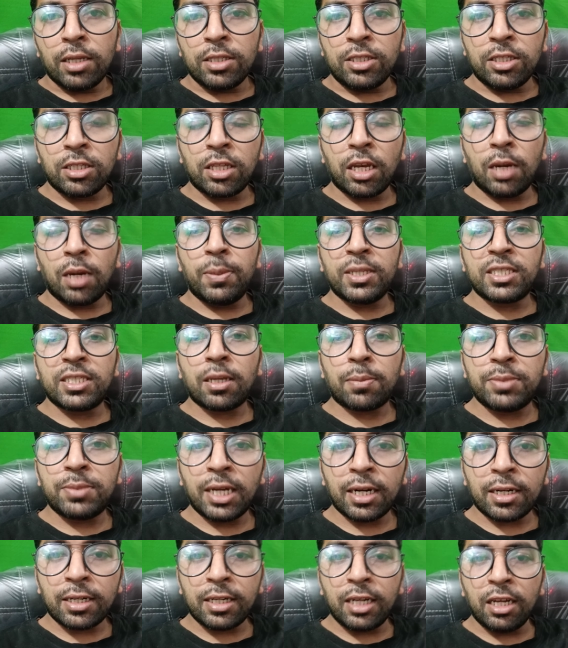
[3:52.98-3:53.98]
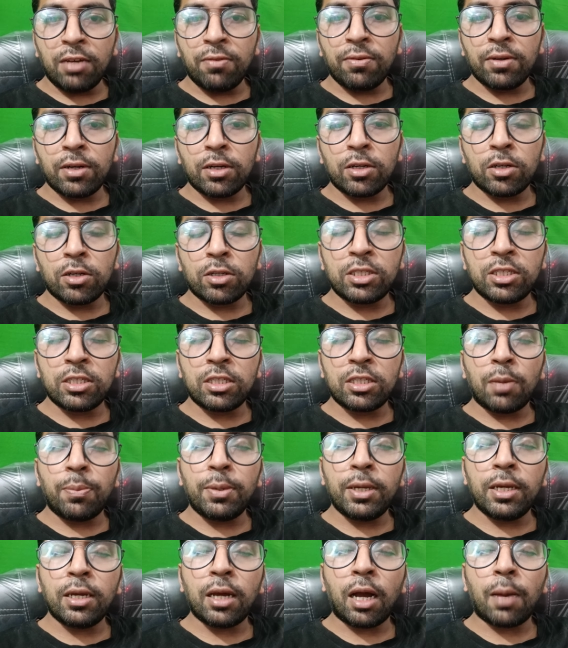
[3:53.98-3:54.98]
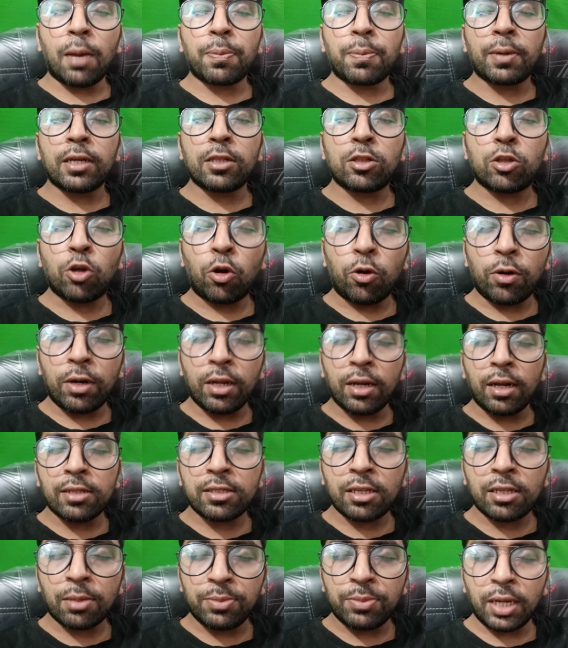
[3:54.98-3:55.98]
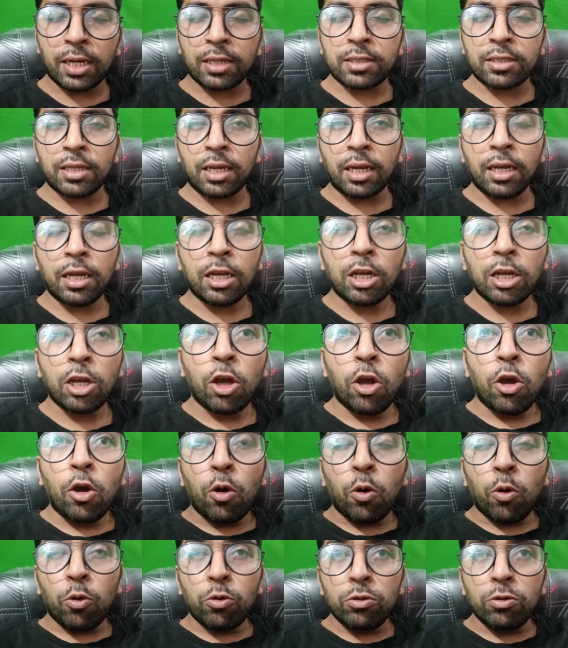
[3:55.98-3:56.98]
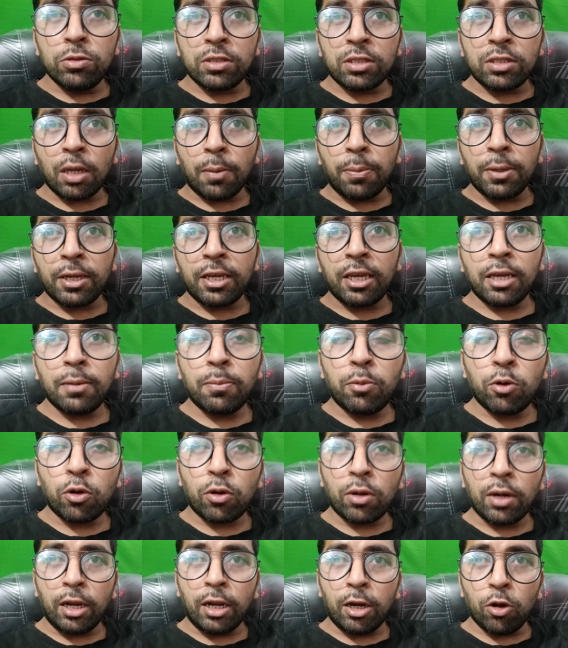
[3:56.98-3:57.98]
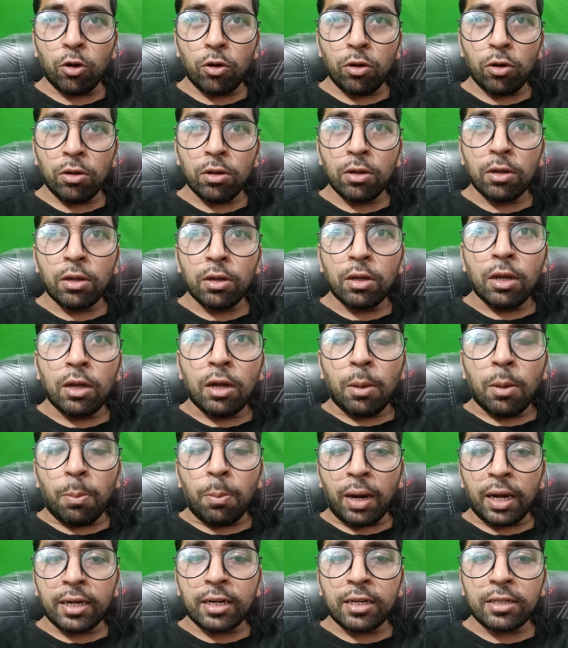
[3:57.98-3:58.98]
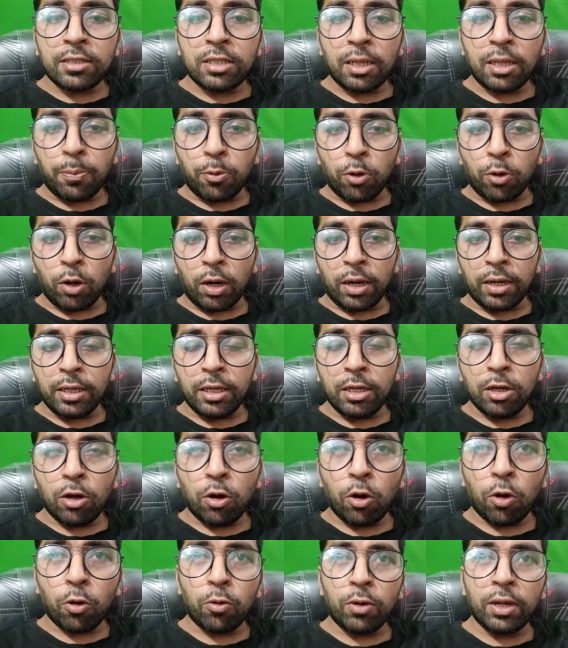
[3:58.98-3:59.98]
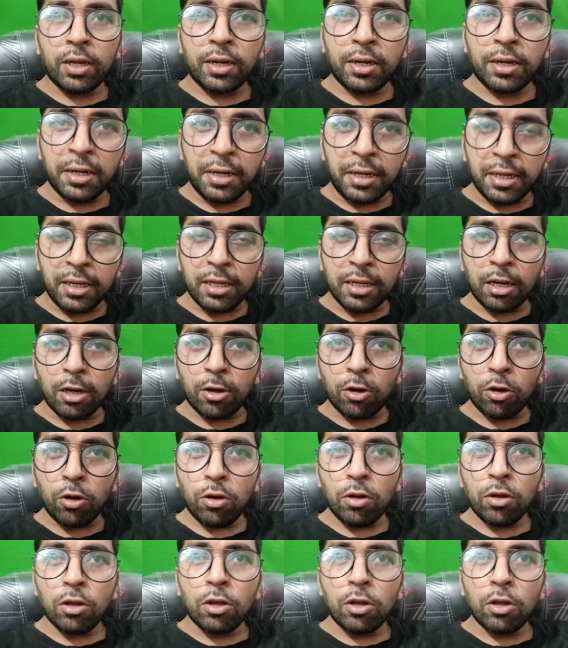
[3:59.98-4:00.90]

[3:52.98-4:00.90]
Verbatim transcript: जितने भी सब्जेक्टिव जितने भी आपके थियोटिकल सब्जेक्ट्स हैं उन सब की बुक ले लो मार्केट से पुरानी और उन्हें रीडिंग करो